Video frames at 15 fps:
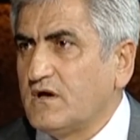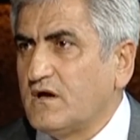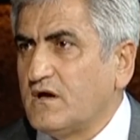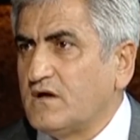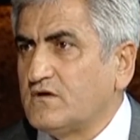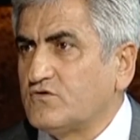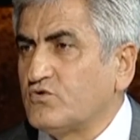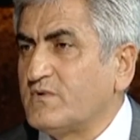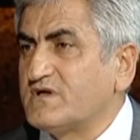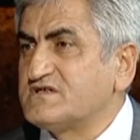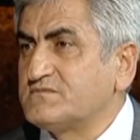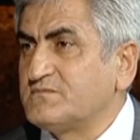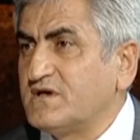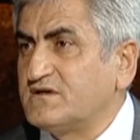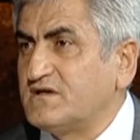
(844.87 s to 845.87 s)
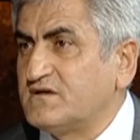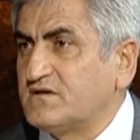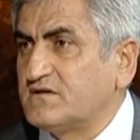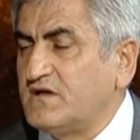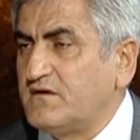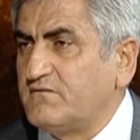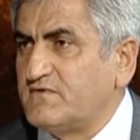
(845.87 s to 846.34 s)
e, romatizmayı
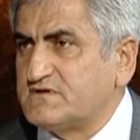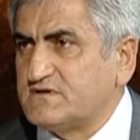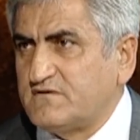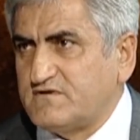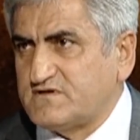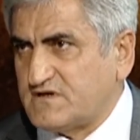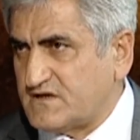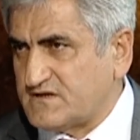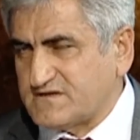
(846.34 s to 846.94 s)
tetikler vesaire vesaire.